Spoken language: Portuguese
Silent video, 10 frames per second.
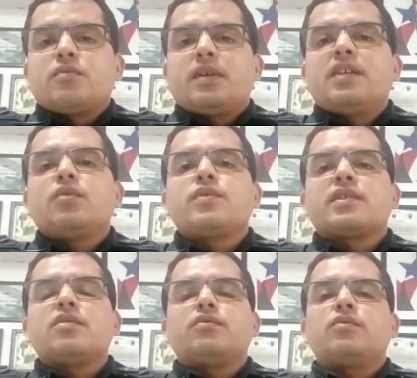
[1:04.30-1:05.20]
uma
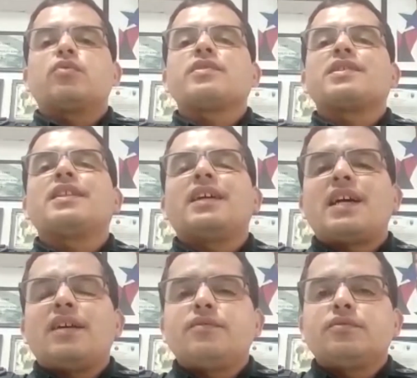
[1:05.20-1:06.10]
redução
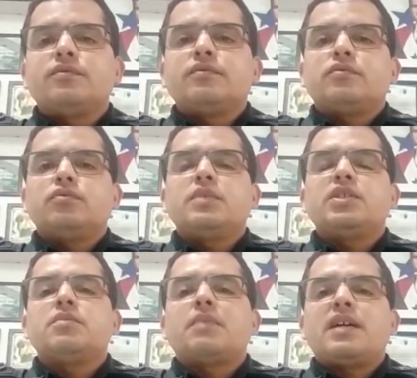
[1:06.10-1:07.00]
considerável no
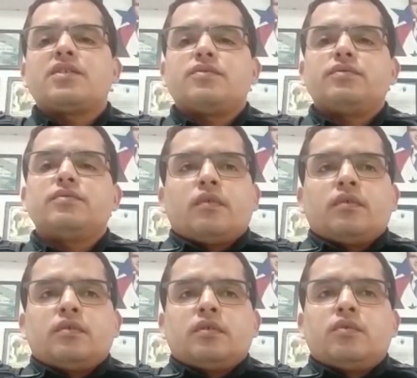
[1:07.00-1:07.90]
mês de março.
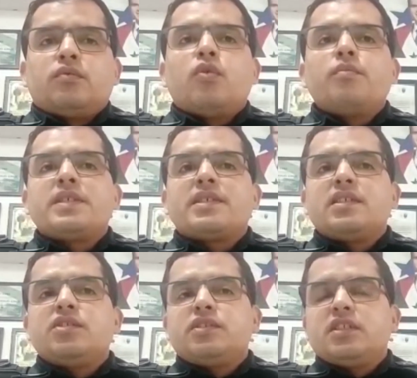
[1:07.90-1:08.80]
Então,
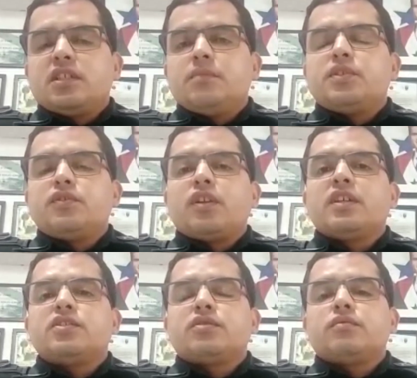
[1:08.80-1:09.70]
homicídios e crimes
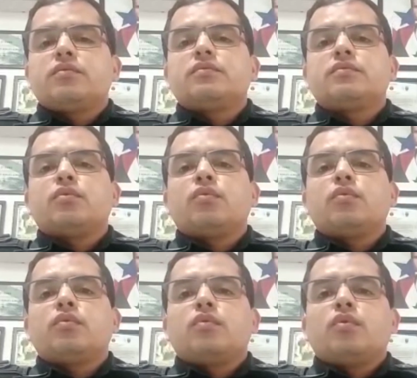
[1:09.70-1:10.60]
violentos
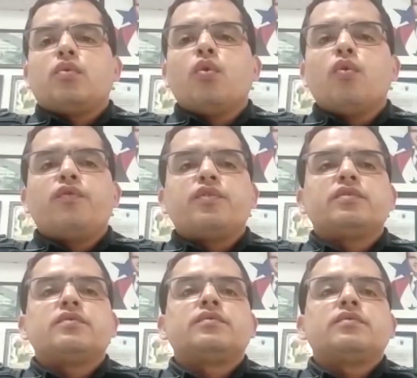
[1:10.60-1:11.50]

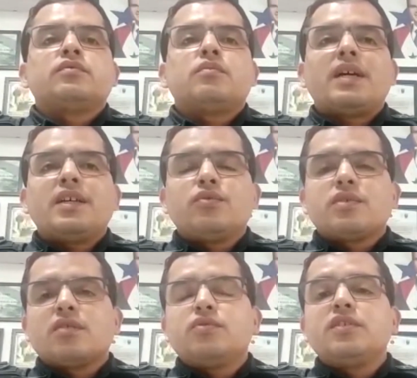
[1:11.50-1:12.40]
houve uma
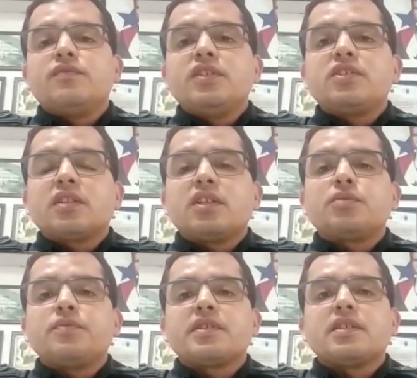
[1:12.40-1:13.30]
redução de
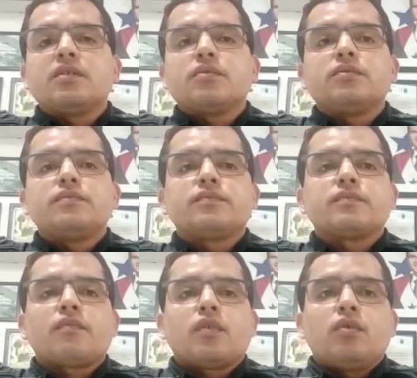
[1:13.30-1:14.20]
23%.
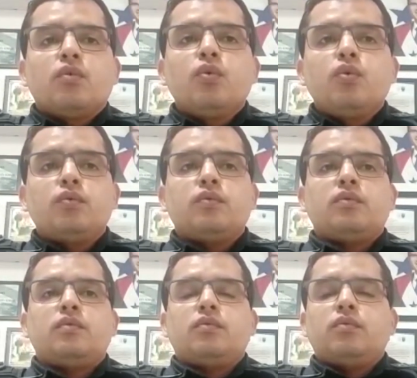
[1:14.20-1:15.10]
O,
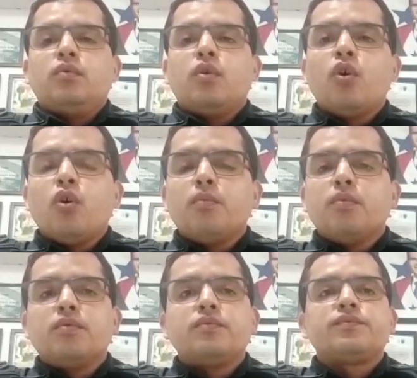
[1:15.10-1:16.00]
o roubo,